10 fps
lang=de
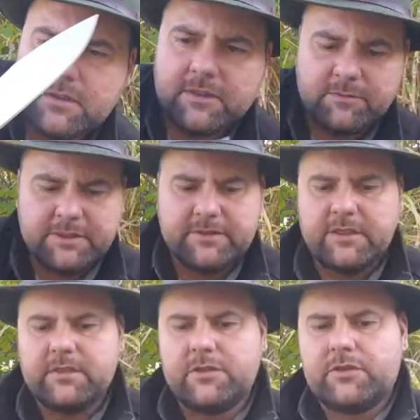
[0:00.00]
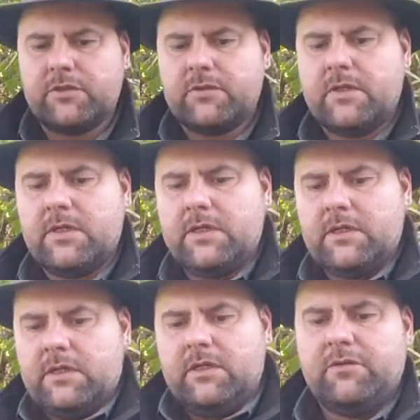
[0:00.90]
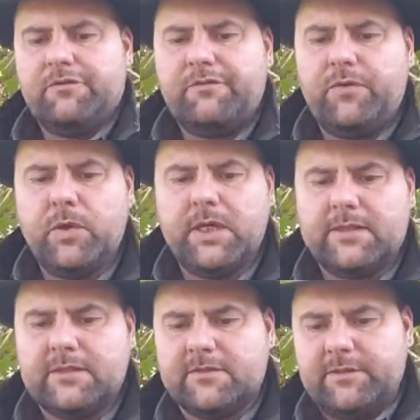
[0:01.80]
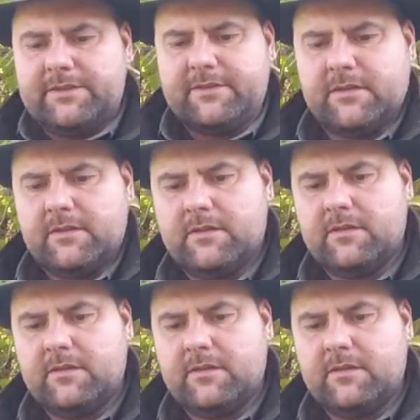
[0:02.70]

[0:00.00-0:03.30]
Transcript: Das macht es richtig schön führig, das Messer.